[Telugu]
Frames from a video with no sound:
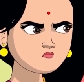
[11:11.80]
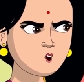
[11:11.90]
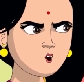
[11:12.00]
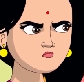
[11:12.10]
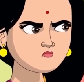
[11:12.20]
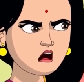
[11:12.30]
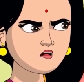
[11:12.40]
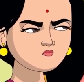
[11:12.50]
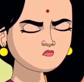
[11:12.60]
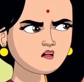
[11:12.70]
నా దగ్గర
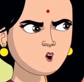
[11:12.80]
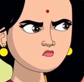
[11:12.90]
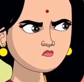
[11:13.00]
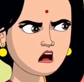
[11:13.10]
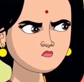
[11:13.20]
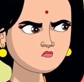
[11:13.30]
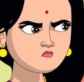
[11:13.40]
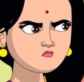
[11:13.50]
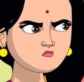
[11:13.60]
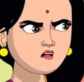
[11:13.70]
చూపిస్తుంది అవన్నీ
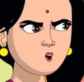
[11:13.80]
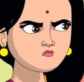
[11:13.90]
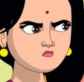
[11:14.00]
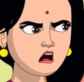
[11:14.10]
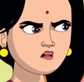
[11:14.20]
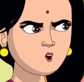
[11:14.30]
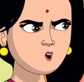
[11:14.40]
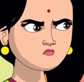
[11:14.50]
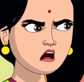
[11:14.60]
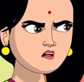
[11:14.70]
నా దగ్గర
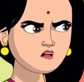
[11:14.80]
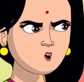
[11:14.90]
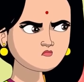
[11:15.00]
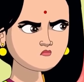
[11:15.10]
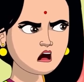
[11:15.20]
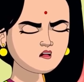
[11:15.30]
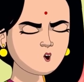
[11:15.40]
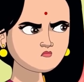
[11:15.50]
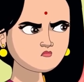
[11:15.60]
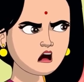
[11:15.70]
బిందెలతోనే నీళ్లు
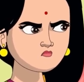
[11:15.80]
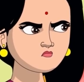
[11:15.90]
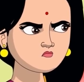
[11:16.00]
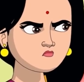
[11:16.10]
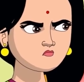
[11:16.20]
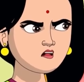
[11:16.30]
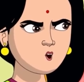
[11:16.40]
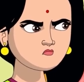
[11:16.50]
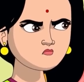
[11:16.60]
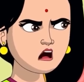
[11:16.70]
మోపించి
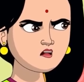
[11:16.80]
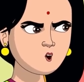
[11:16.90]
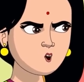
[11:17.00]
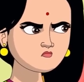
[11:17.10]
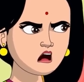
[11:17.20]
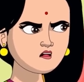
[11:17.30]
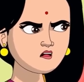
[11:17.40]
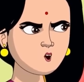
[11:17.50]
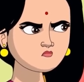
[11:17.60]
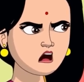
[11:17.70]
ఇప్పుడిలా గుంటనెక్క
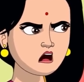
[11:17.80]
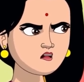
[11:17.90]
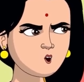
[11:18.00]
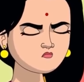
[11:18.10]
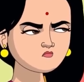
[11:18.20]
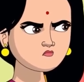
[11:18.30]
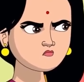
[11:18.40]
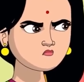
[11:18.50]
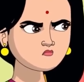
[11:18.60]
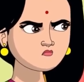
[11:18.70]
వేషాలు వేస్తుంది
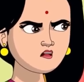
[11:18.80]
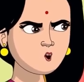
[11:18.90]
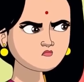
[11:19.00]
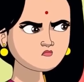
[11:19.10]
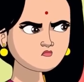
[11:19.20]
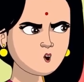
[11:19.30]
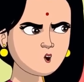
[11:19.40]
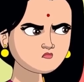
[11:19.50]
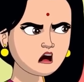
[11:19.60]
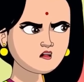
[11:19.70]
అయ్యత్త
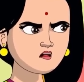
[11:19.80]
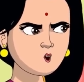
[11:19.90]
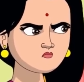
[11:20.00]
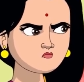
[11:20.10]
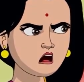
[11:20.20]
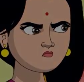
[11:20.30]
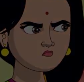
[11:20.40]
పొగరు అనచాలి